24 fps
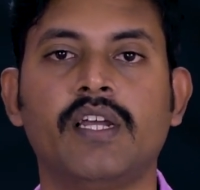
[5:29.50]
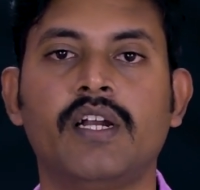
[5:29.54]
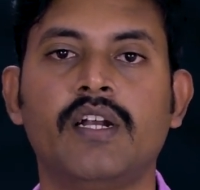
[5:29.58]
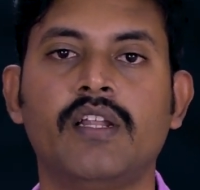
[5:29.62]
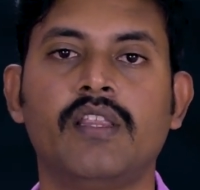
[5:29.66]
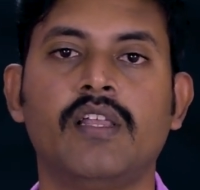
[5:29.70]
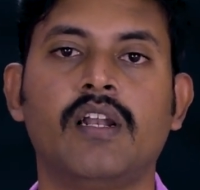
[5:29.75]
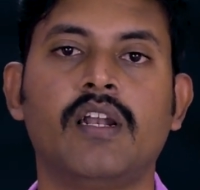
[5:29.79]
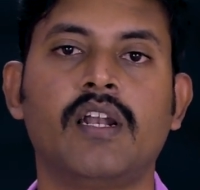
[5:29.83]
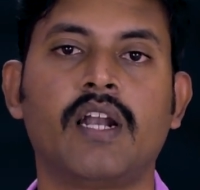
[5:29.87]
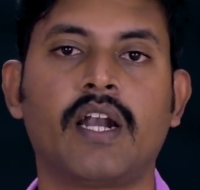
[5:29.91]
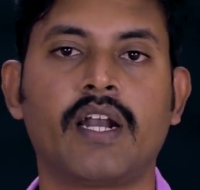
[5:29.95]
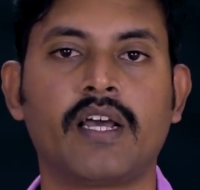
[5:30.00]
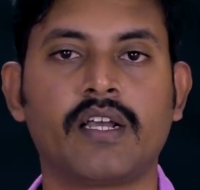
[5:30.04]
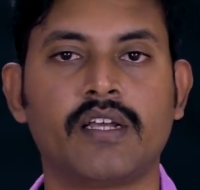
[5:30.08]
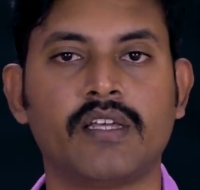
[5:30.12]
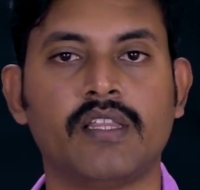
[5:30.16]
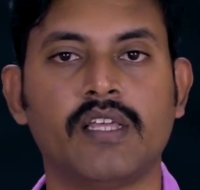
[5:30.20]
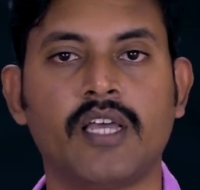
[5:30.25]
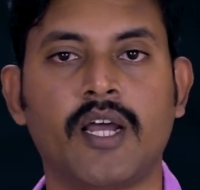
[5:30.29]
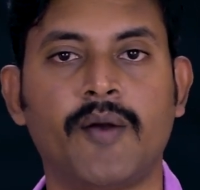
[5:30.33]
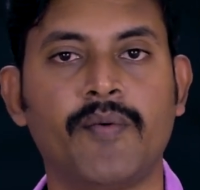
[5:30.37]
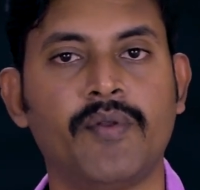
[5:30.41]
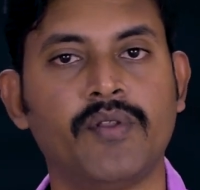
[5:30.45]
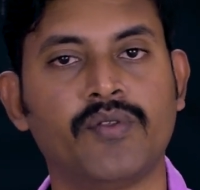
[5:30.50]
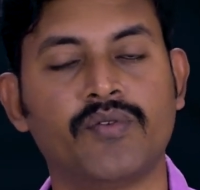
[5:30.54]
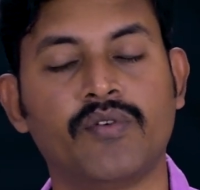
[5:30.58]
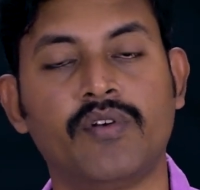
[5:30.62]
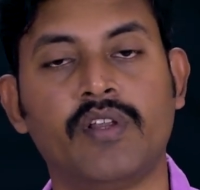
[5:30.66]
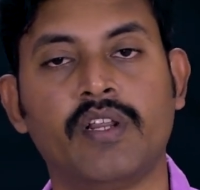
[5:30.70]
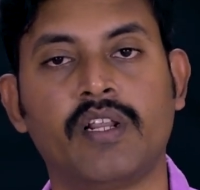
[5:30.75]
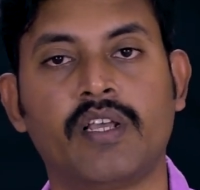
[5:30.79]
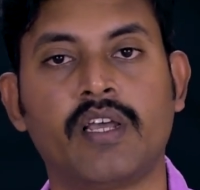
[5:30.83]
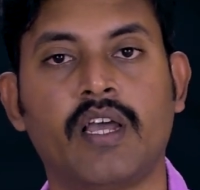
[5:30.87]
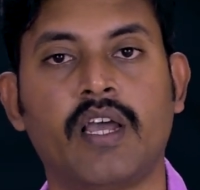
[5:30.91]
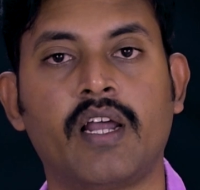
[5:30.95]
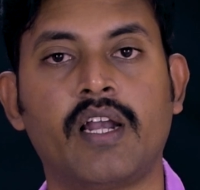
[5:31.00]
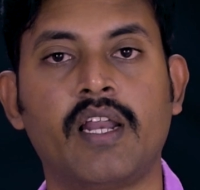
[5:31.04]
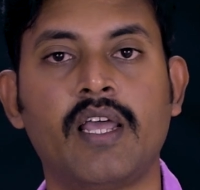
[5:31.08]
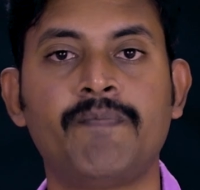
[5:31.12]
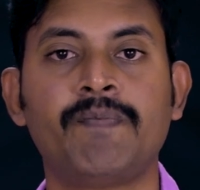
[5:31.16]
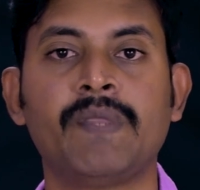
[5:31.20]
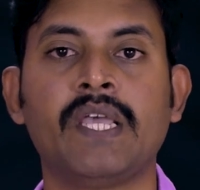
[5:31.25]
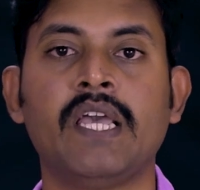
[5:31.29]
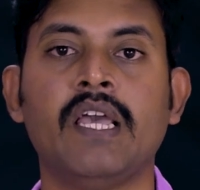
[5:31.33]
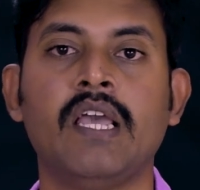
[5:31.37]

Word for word: தேடுதல் நடக்குது அப்படின்னு சொல்லியிருக்காங்களே